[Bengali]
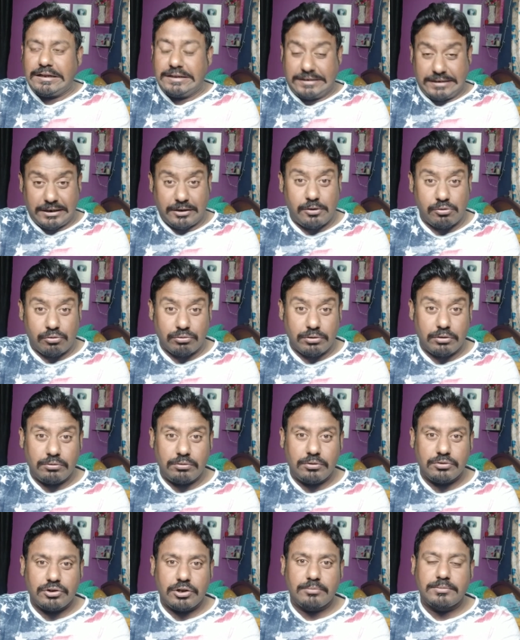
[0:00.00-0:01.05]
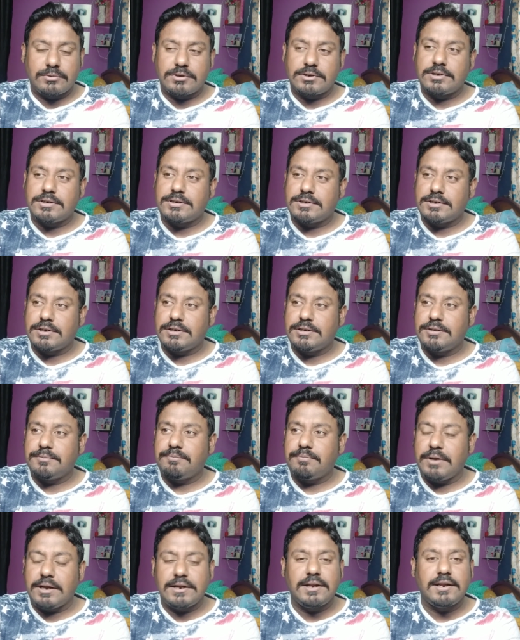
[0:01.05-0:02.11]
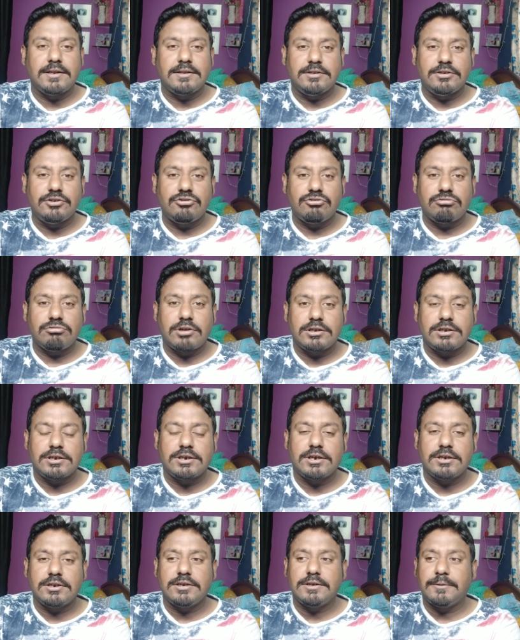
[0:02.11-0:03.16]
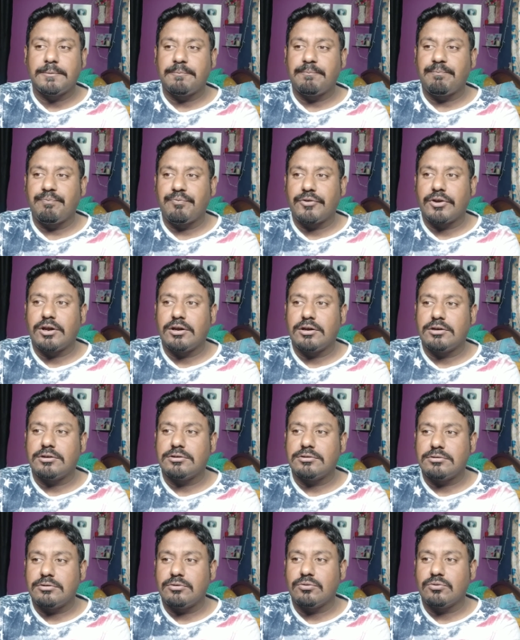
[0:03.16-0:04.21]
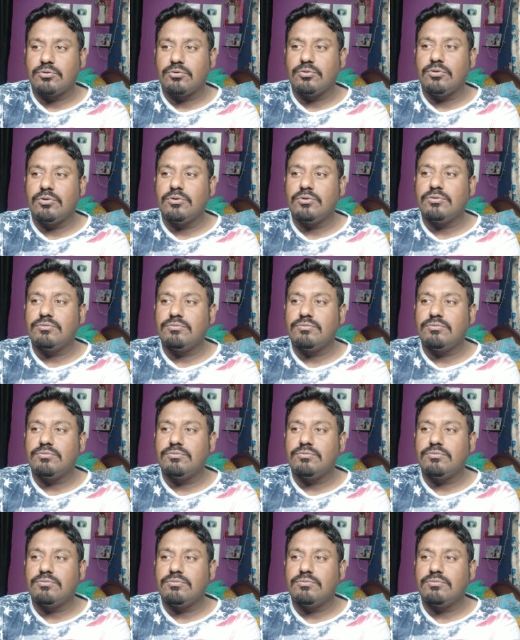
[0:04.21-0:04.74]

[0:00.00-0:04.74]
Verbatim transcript: যে ঘটনাগুলো সামনে আসছে এই যে প্লেনের দৃশ্যটা যেখানে লোকগুলো